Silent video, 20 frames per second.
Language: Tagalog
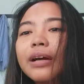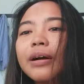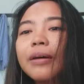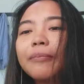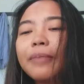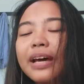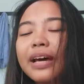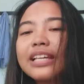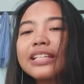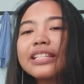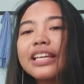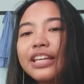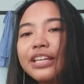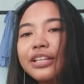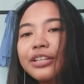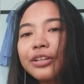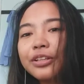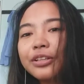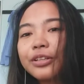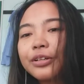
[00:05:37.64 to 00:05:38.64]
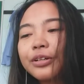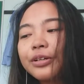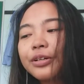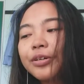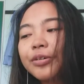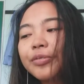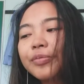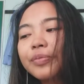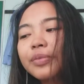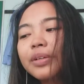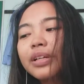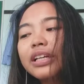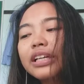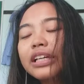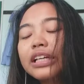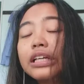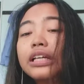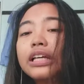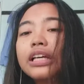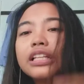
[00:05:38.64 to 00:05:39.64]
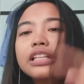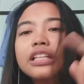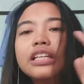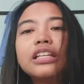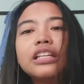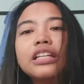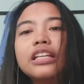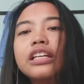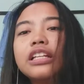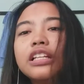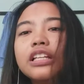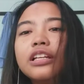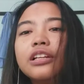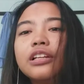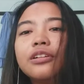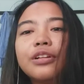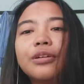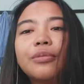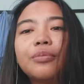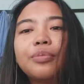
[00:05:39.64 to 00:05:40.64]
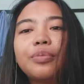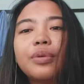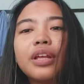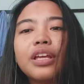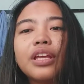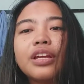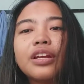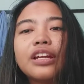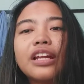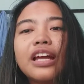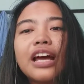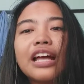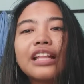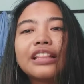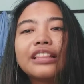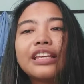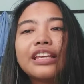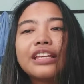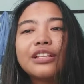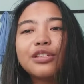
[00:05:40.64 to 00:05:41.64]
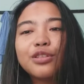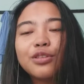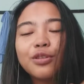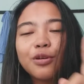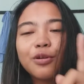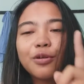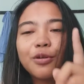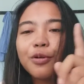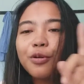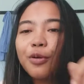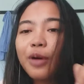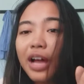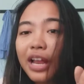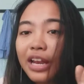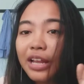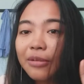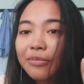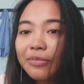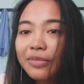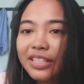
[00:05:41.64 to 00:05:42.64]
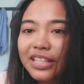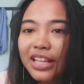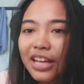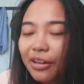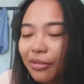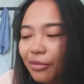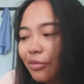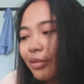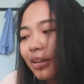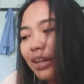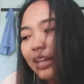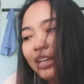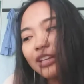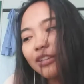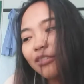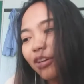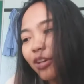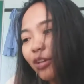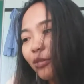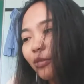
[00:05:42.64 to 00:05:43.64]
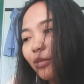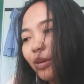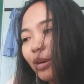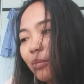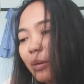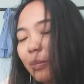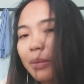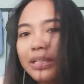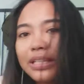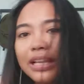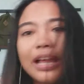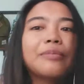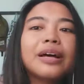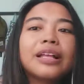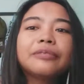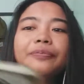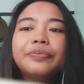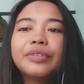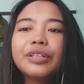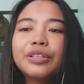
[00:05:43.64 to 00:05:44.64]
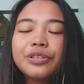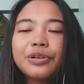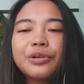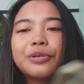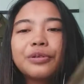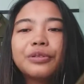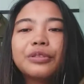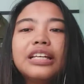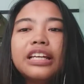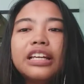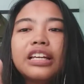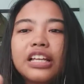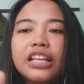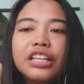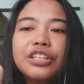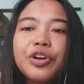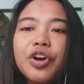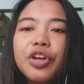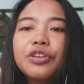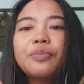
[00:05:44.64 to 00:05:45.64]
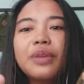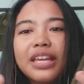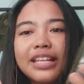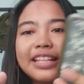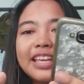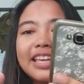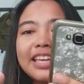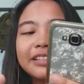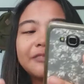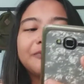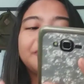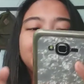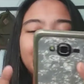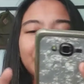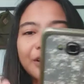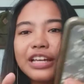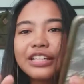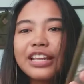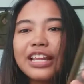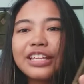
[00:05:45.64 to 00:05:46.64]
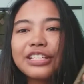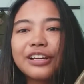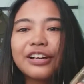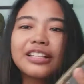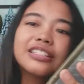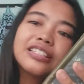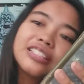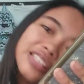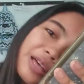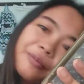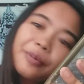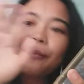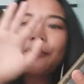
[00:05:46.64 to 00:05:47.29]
Para sa inyo to dininig ni Lord ang prayer natin. So, alams na kung kanino kayo unang mag- uh, Galing nyo, Lumente. Congratulations!